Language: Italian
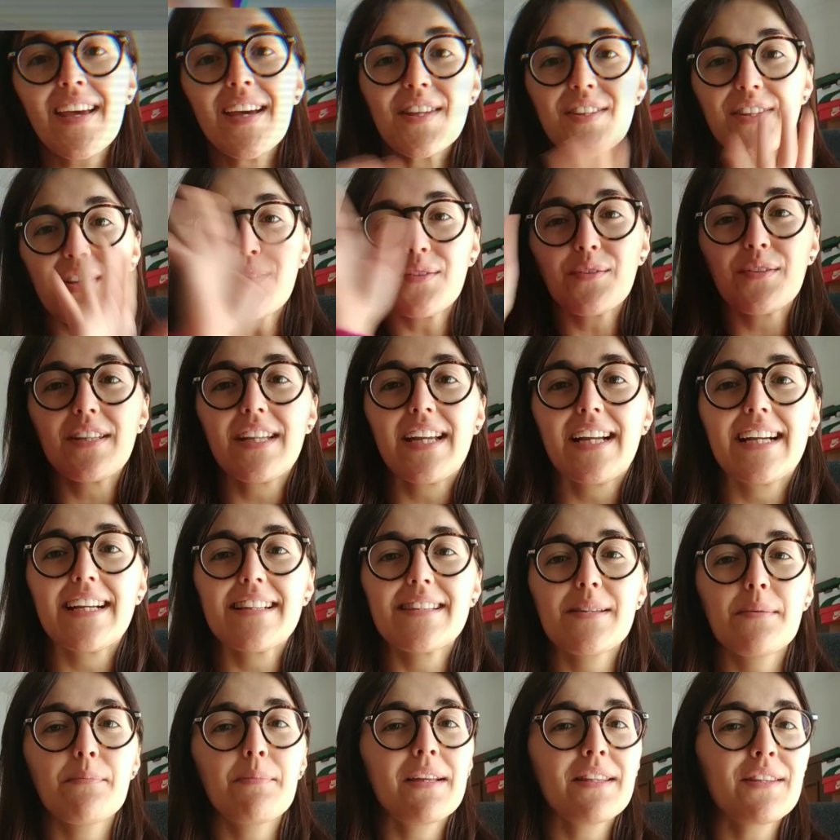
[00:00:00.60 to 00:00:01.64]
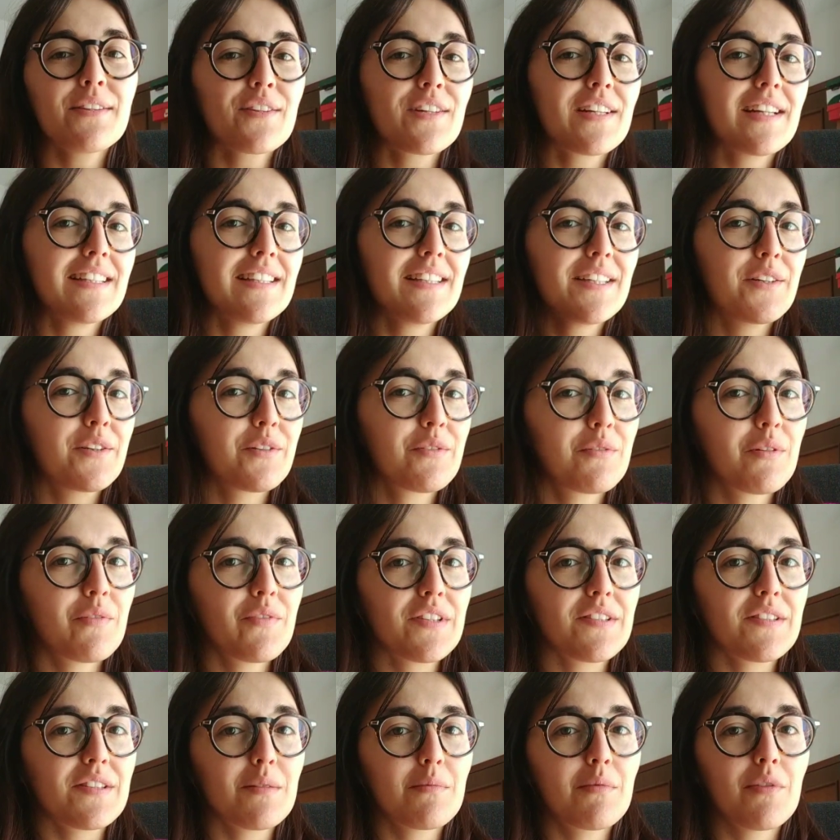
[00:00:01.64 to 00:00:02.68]
Ciao a tutti ragazzi, bentornati con un
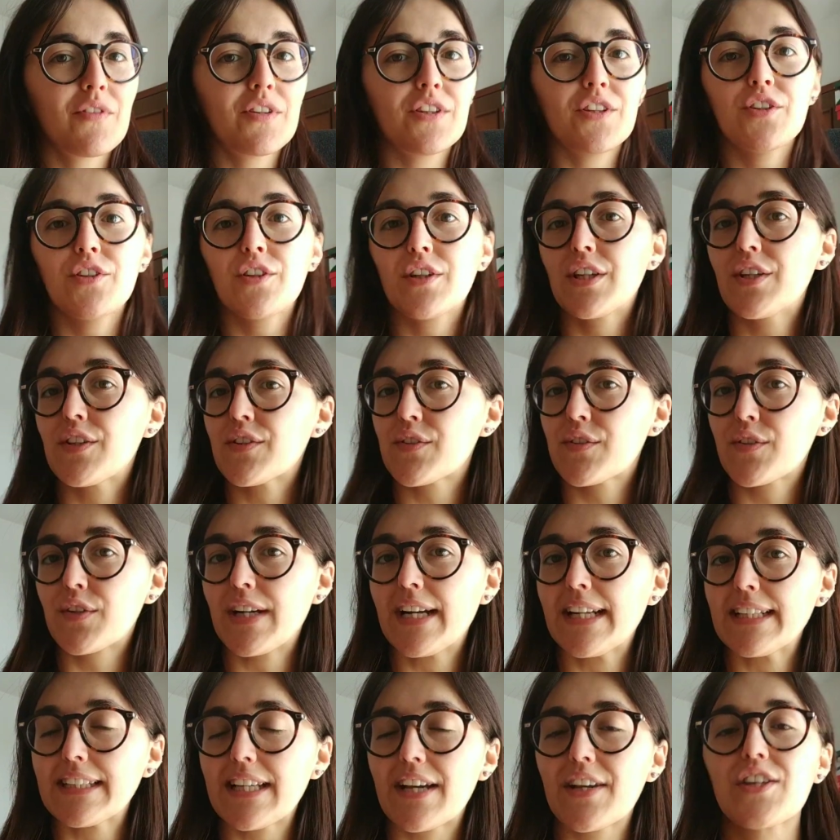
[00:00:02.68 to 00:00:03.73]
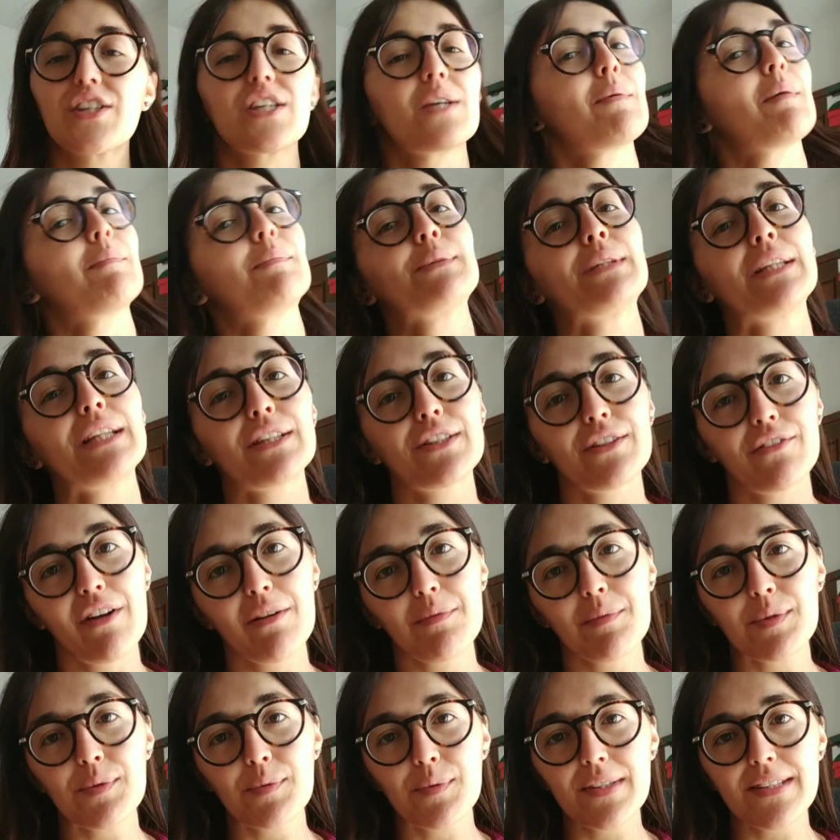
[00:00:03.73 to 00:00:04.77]
nuovissimo video. Io sono Natasha, ma potete
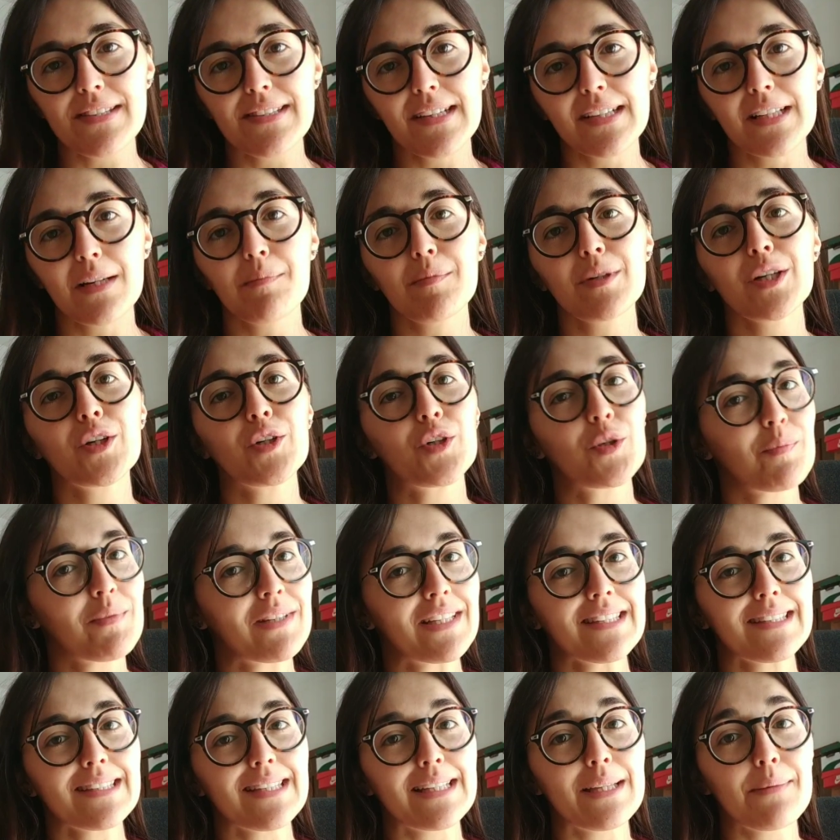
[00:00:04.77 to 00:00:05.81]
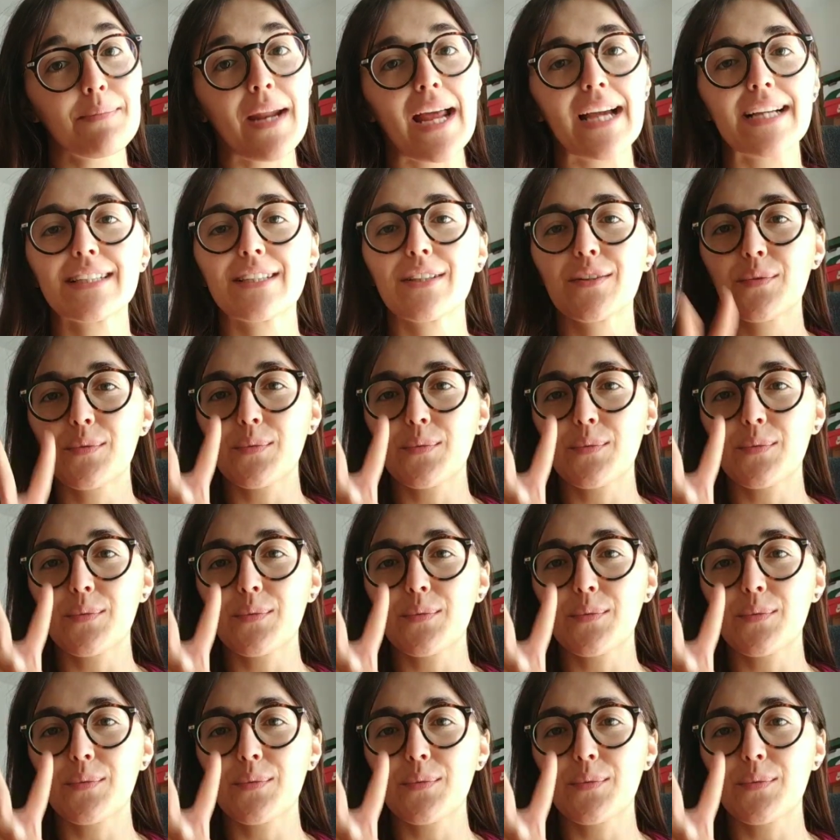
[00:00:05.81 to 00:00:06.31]
trovarmi su Instagram con il nome di StudyBreak